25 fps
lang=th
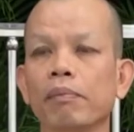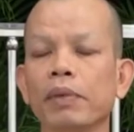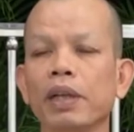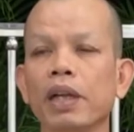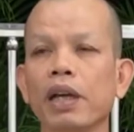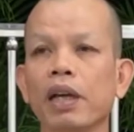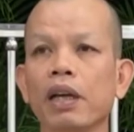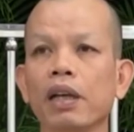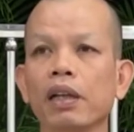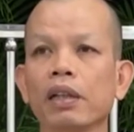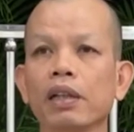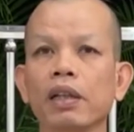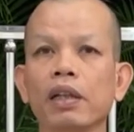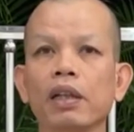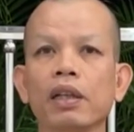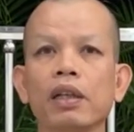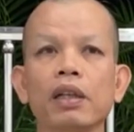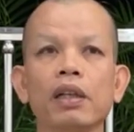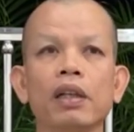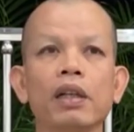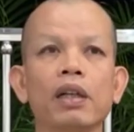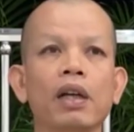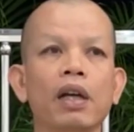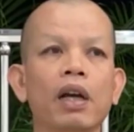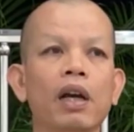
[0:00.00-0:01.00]
เมื่อ
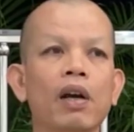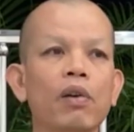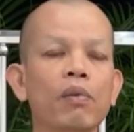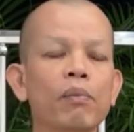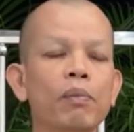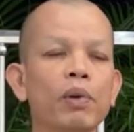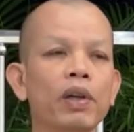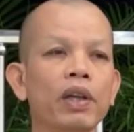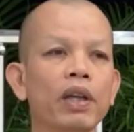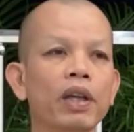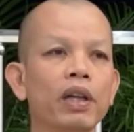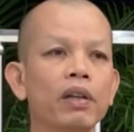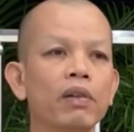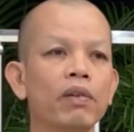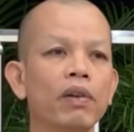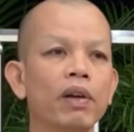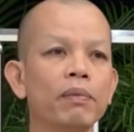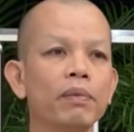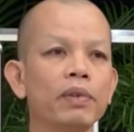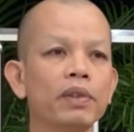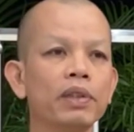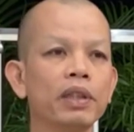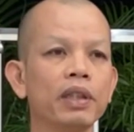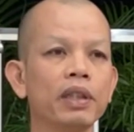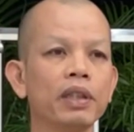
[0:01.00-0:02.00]
เฮาบ่เห็นค
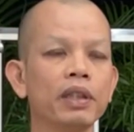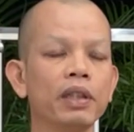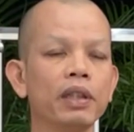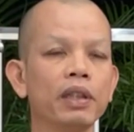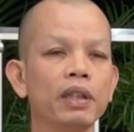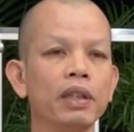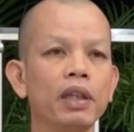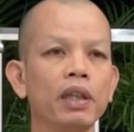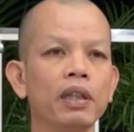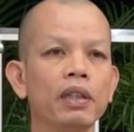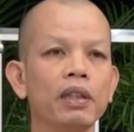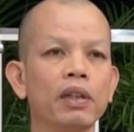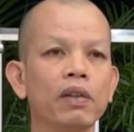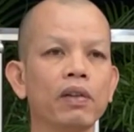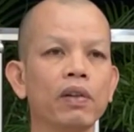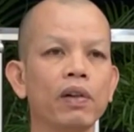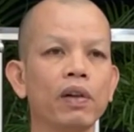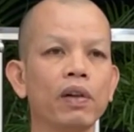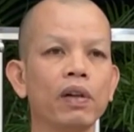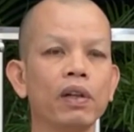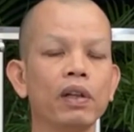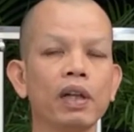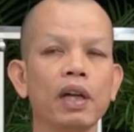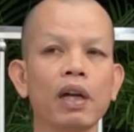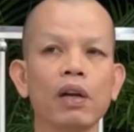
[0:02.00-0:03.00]
วามรู้สึกนึกคิดจากข
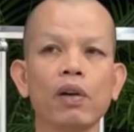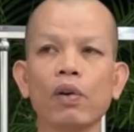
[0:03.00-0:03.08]
อง